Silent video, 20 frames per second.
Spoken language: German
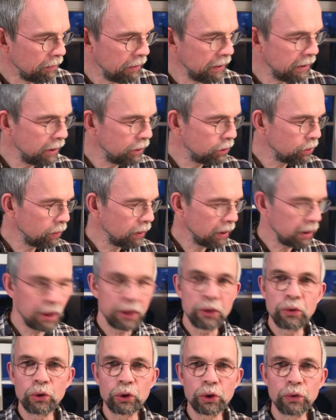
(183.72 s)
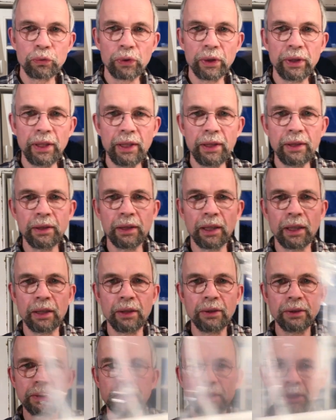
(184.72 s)
wie sieht so eine Kartusche von innen
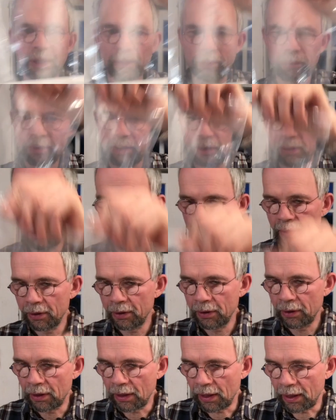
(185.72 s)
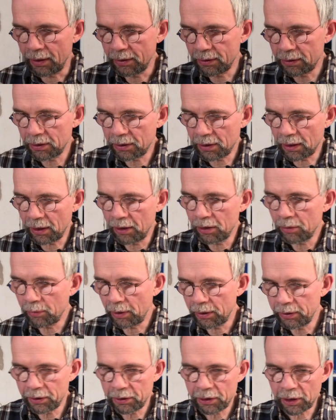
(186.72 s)
aus? Ich habe die Einzelteile
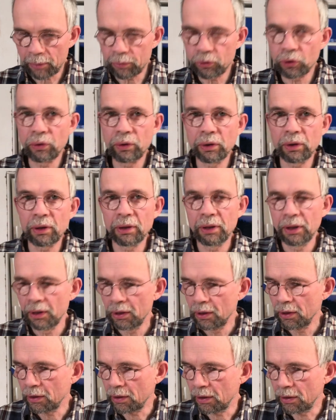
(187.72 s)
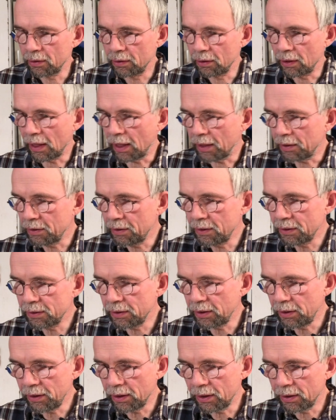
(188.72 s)
mal hier. Ich habe so eine, gerade diesen
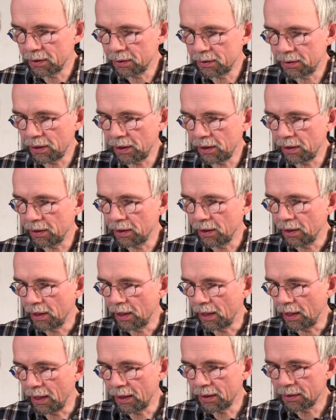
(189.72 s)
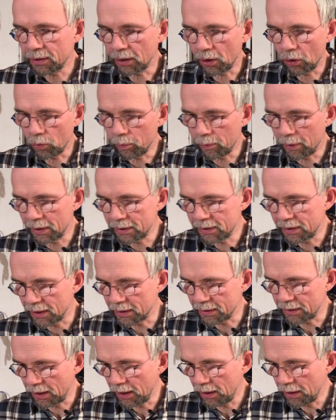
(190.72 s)
IM10S auch mal
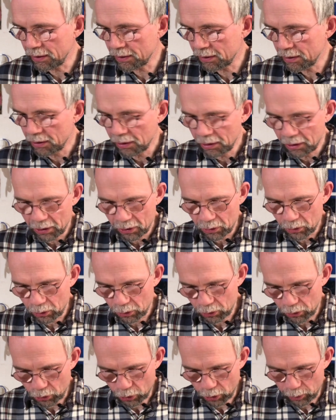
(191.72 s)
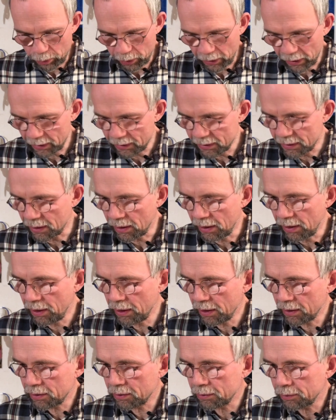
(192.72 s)
zersägt und komplett
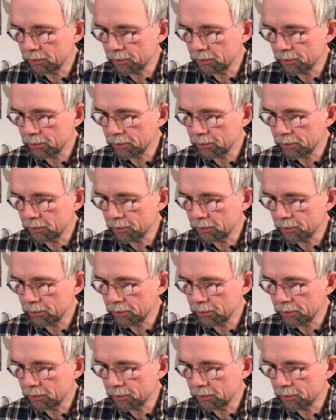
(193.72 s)
zerlegt.